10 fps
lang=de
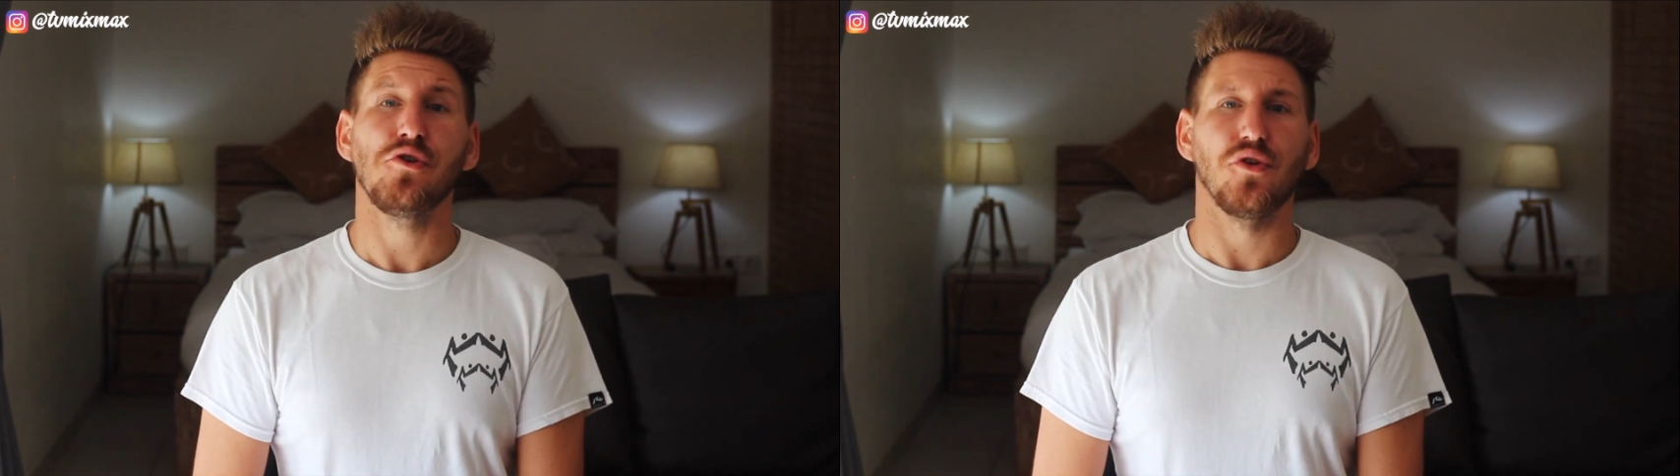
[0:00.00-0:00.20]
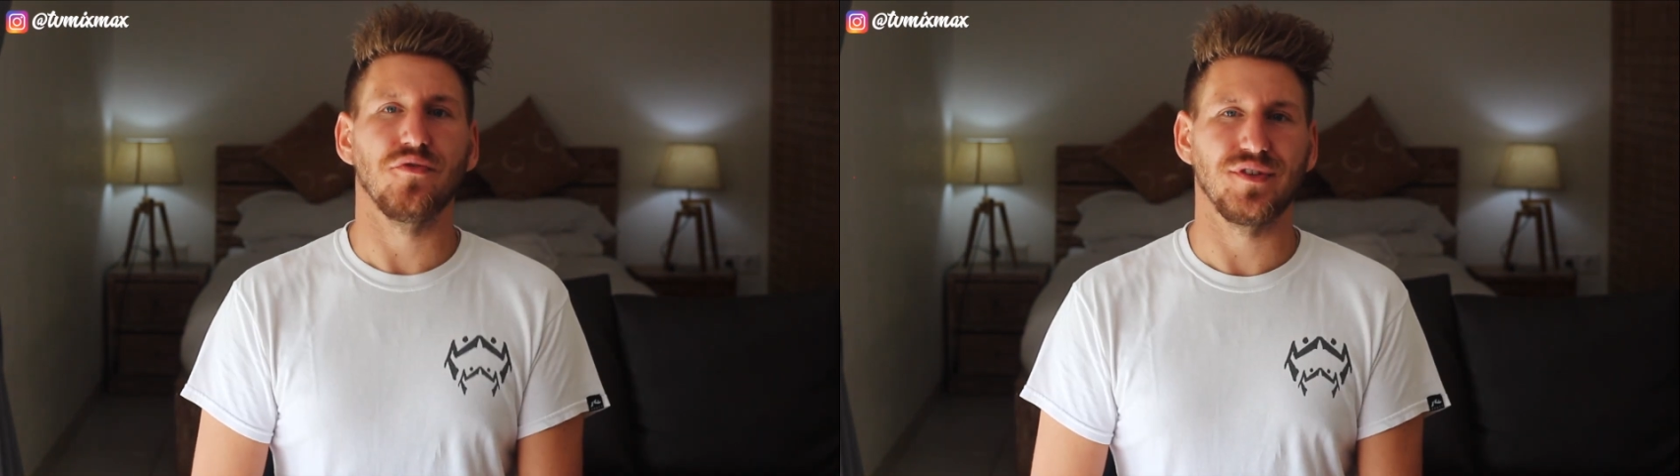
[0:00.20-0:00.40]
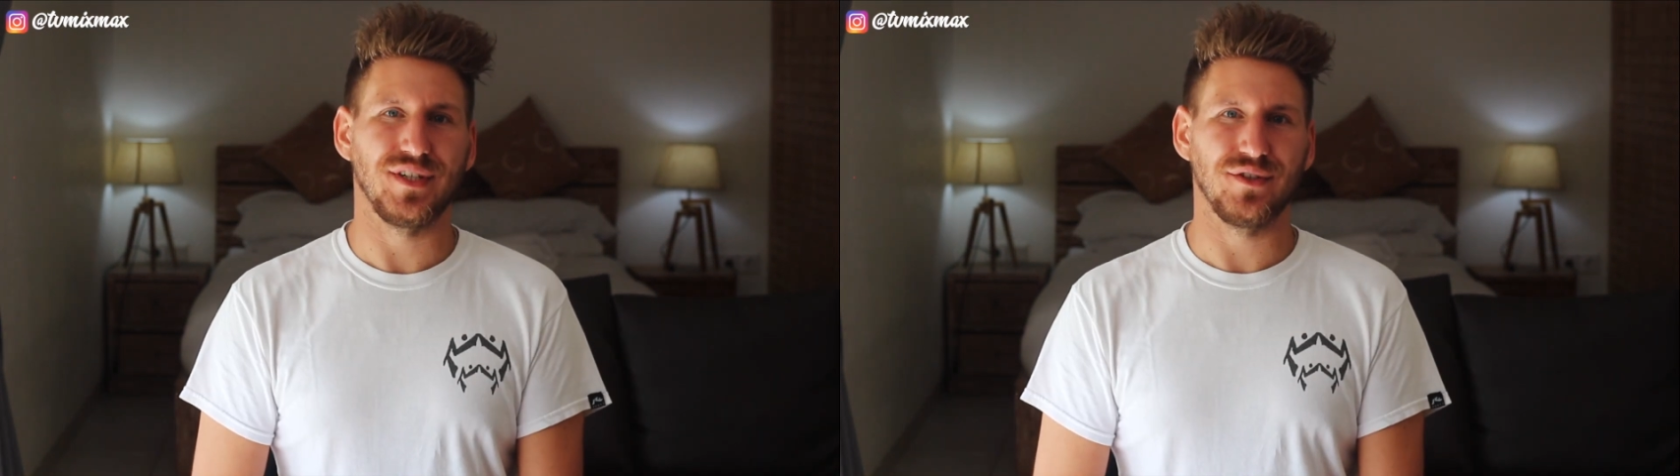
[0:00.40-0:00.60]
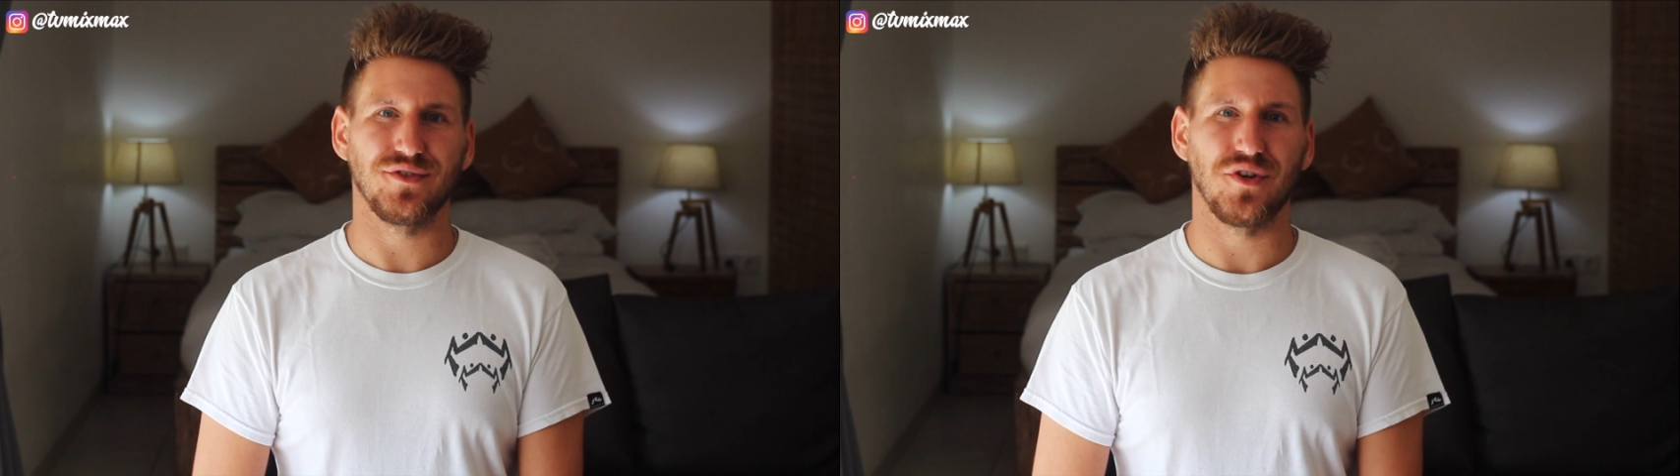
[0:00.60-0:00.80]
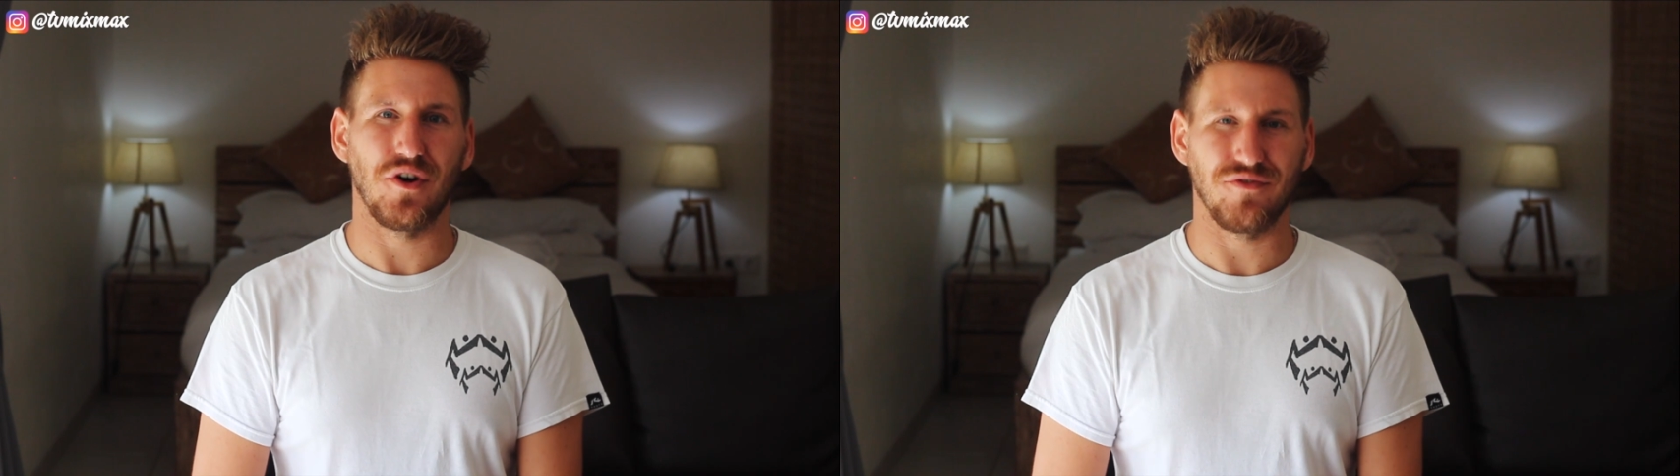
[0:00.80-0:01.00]
Und wir sehen
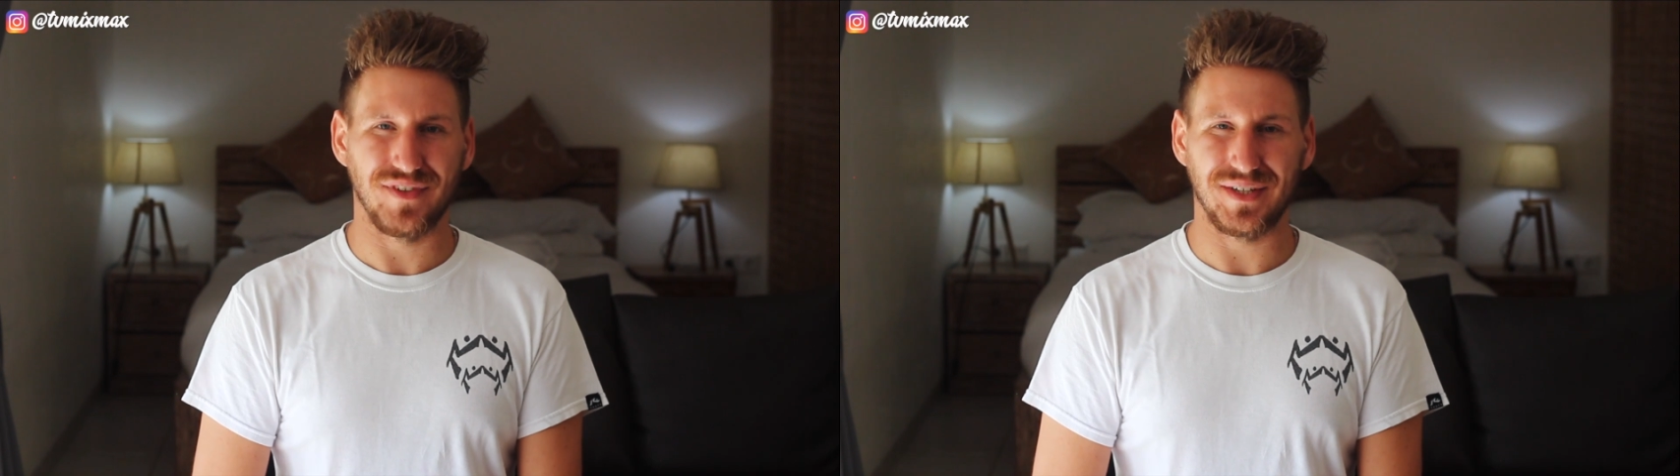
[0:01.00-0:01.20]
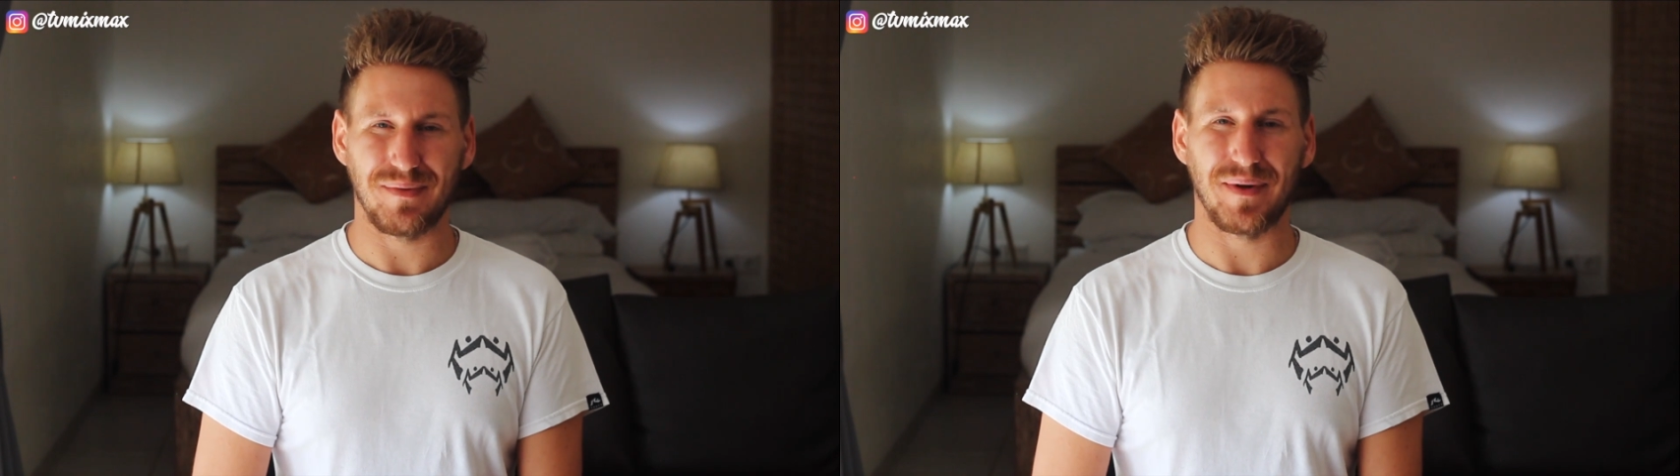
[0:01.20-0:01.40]
uns hoffentlich